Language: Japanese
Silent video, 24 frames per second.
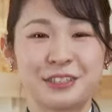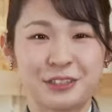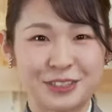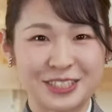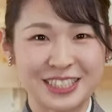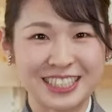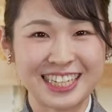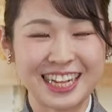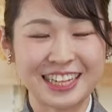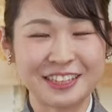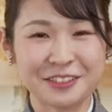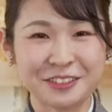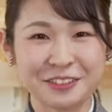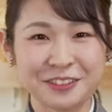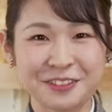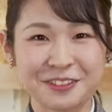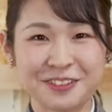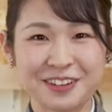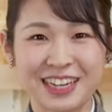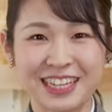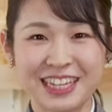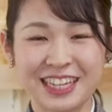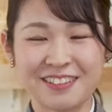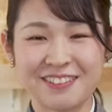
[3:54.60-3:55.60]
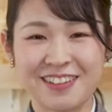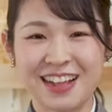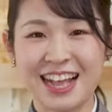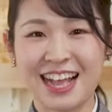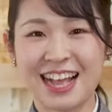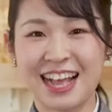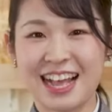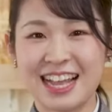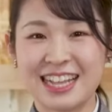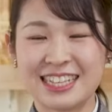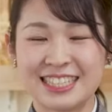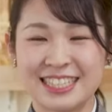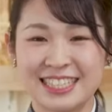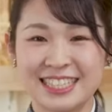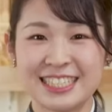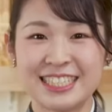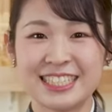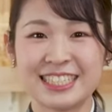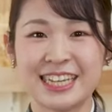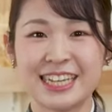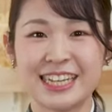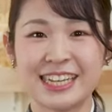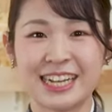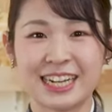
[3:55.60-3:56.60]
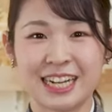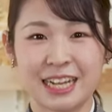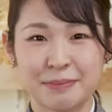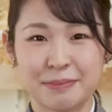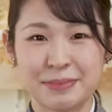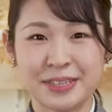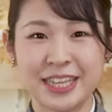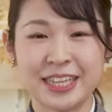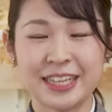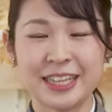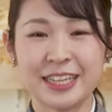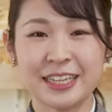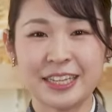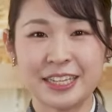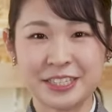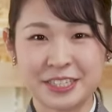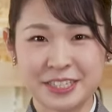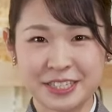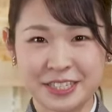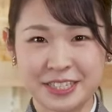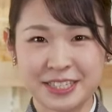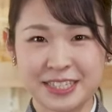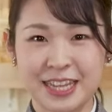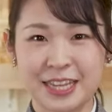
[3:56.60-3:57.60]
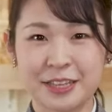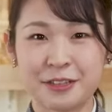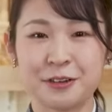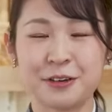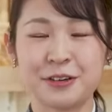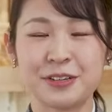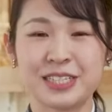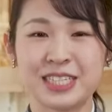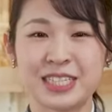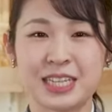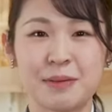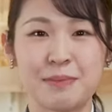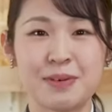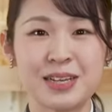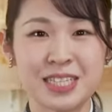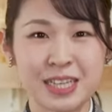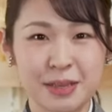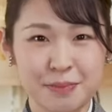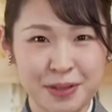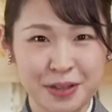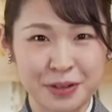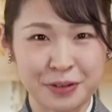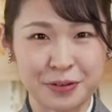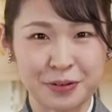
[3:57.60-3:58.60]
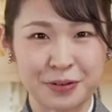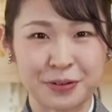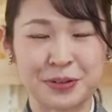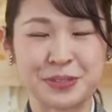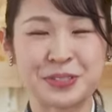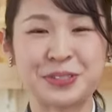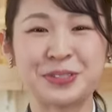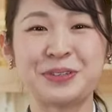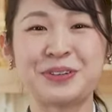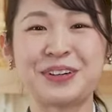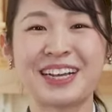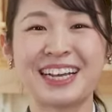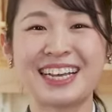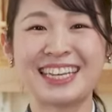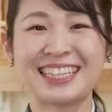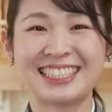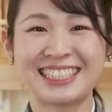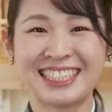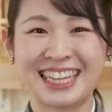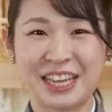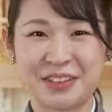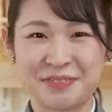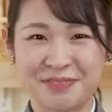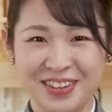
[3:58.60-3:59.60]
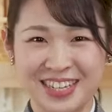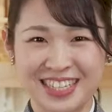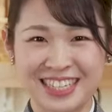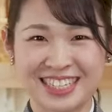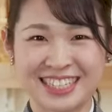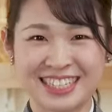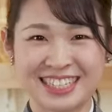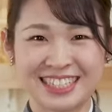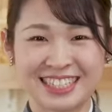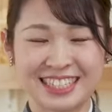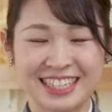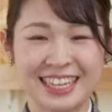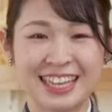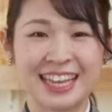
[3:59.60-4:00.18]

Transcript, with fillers: こちらの動画では神社や神棚についての様々をご紹介しています